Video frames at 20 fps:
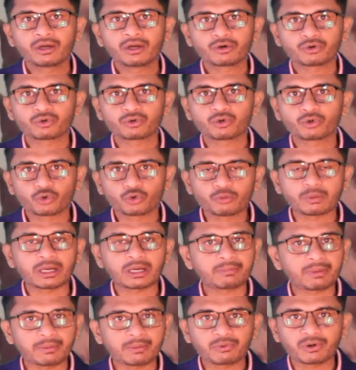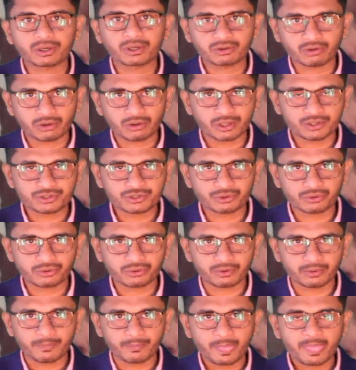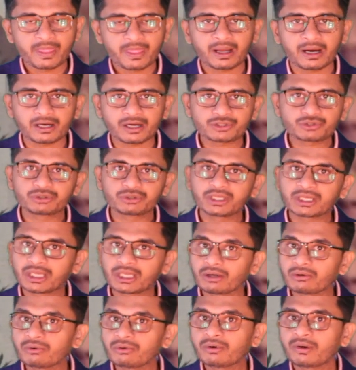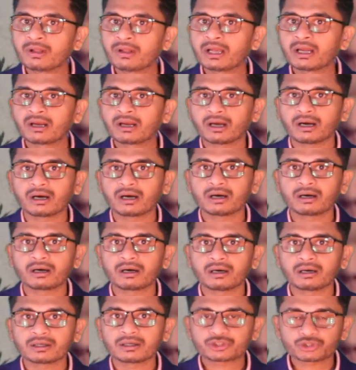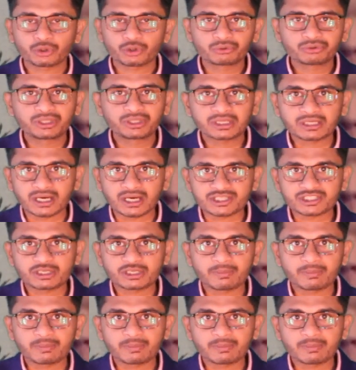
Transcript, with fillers: কোনো রুমাল ব্যবহার করার জন্য আর যদি কেউ সর্দি কাশি